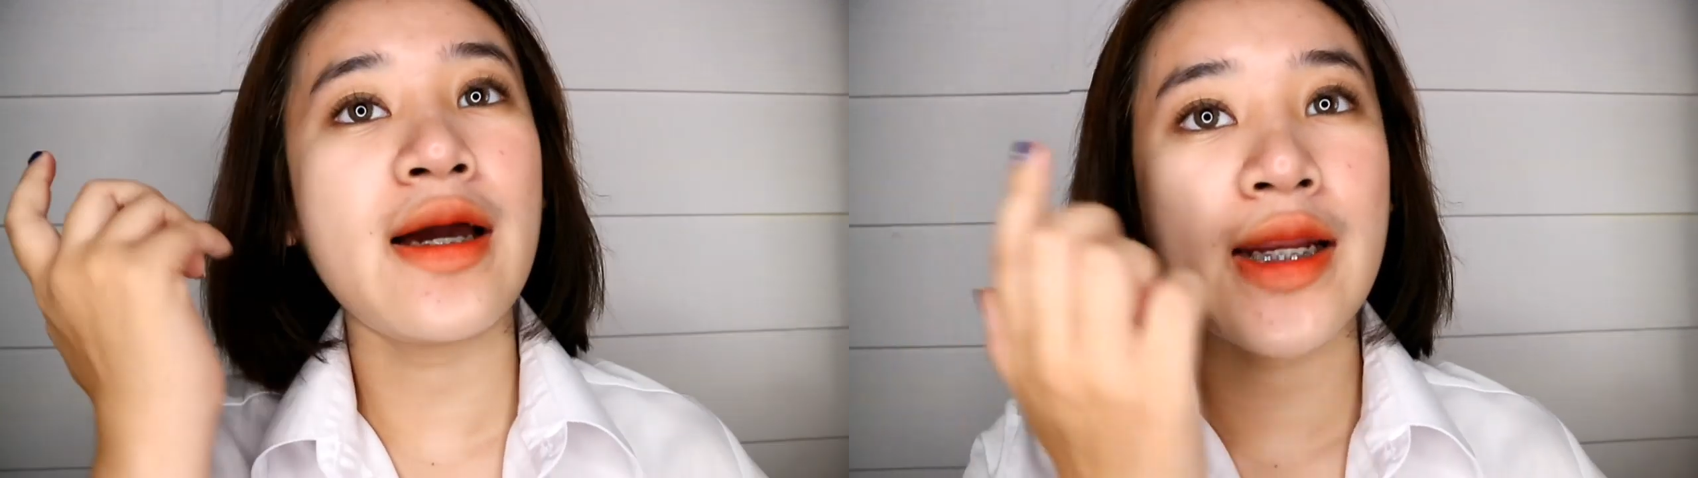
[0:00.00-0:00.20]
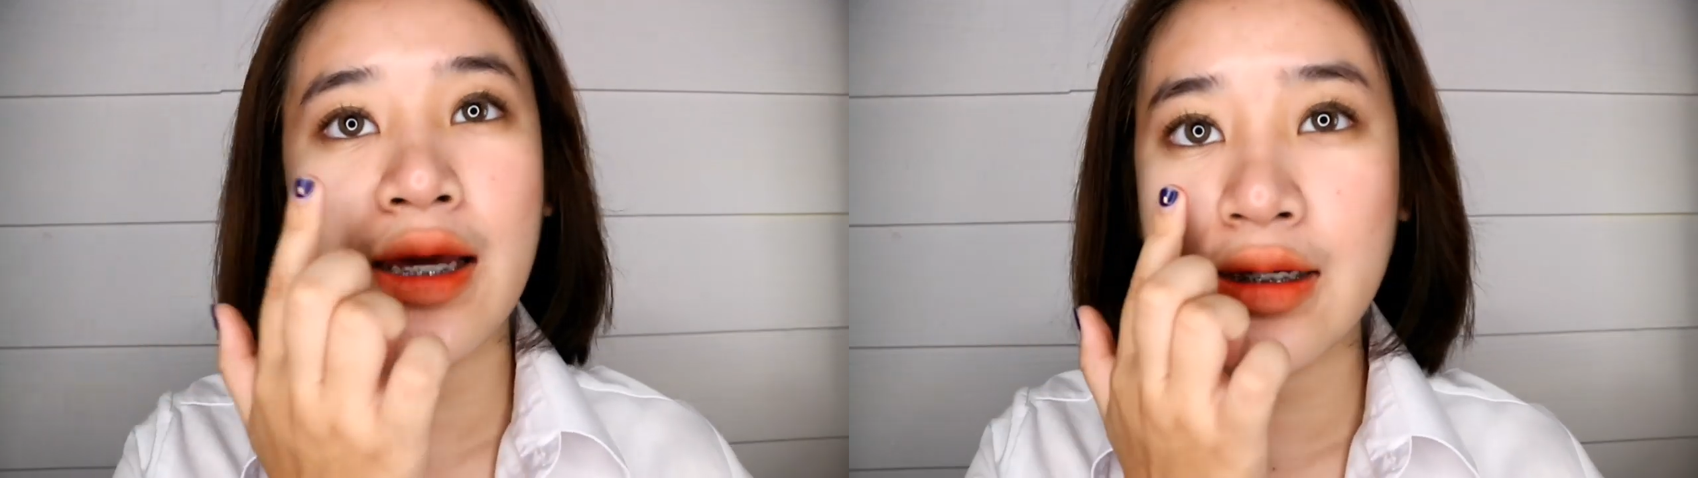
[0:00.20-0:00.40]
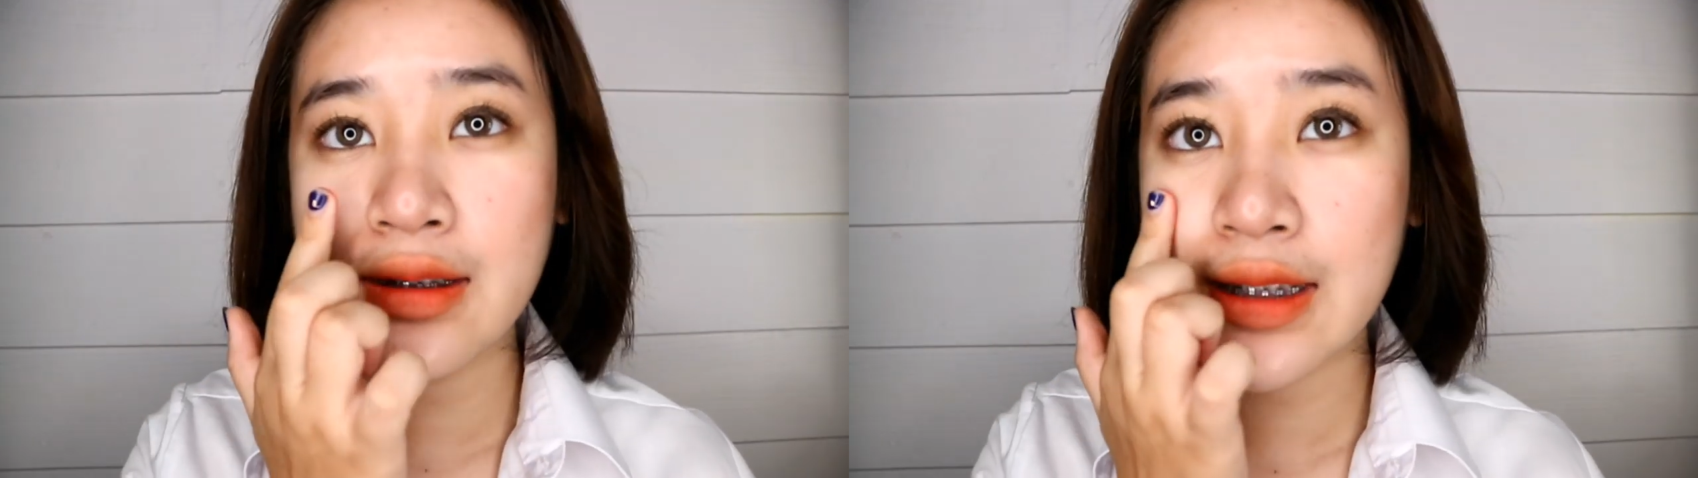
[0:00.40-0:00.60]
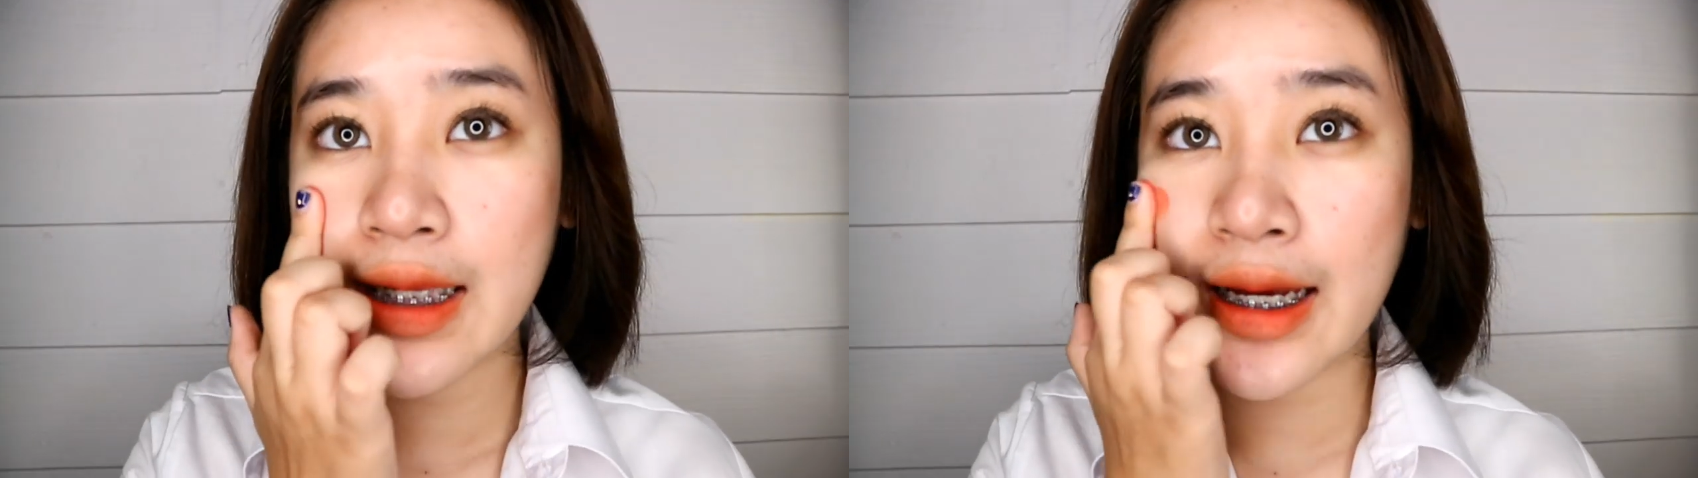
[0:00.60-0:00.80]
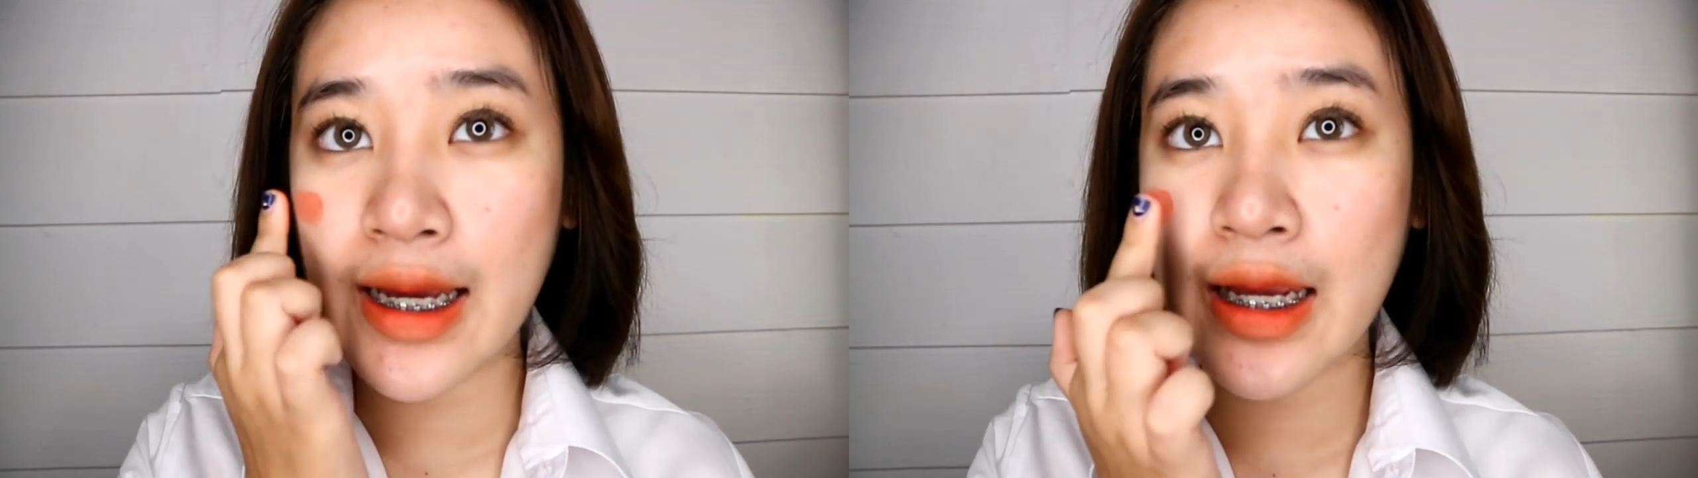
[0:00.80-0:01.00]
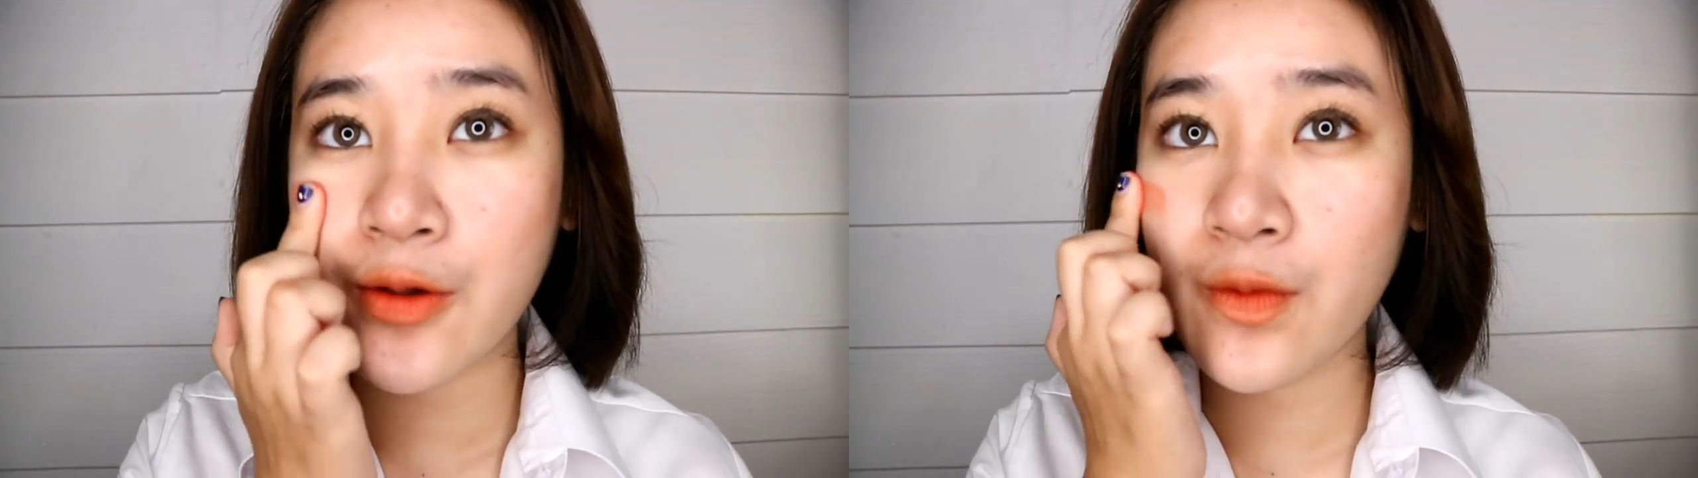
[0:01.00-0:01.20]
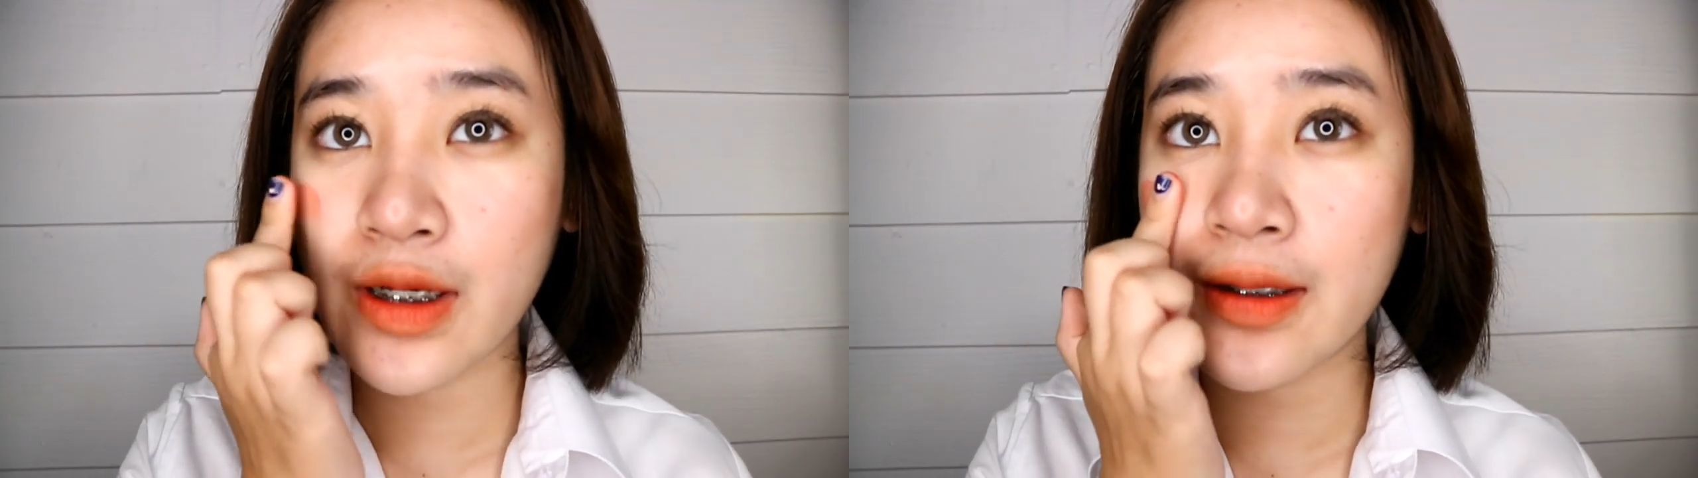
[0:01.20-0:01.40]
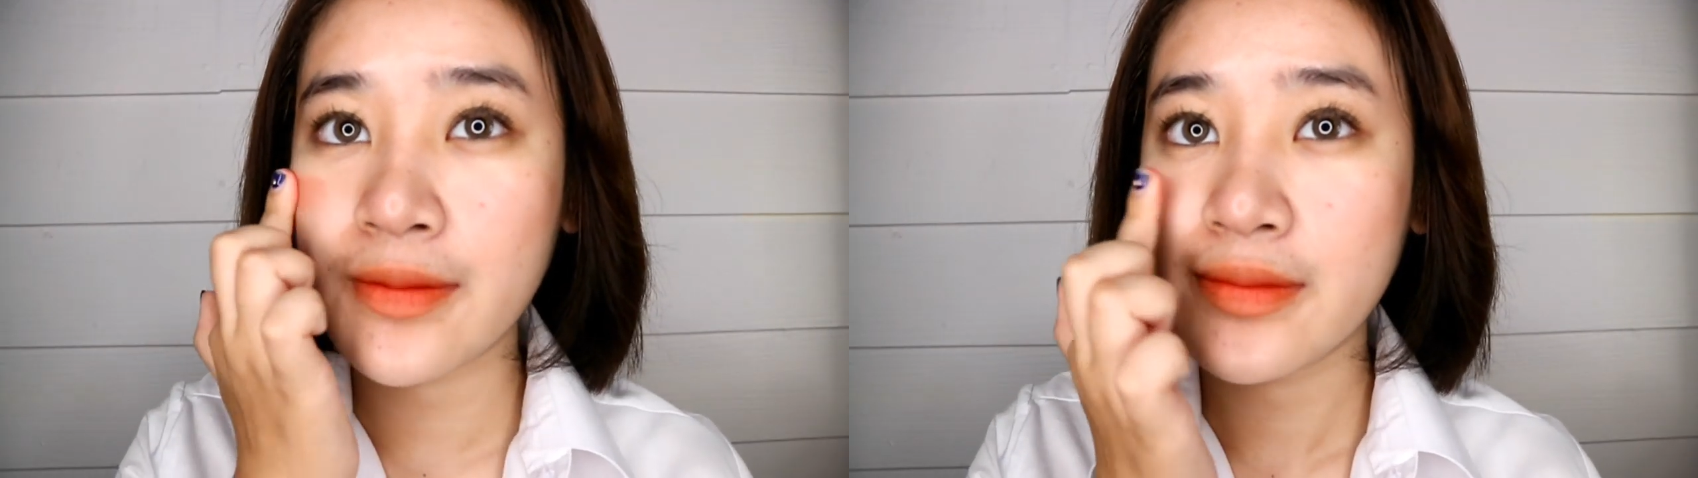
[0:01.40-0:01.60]
มากนะคะ คือเกี่ยง่ายด้
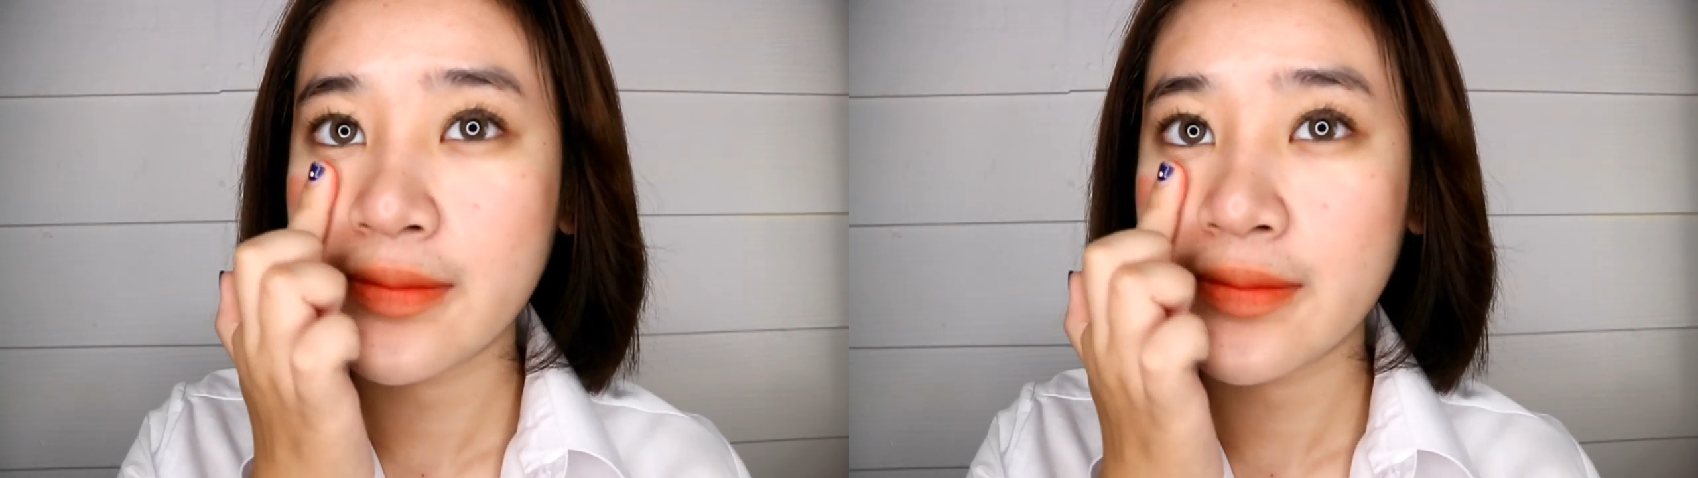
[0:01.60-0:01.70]
วย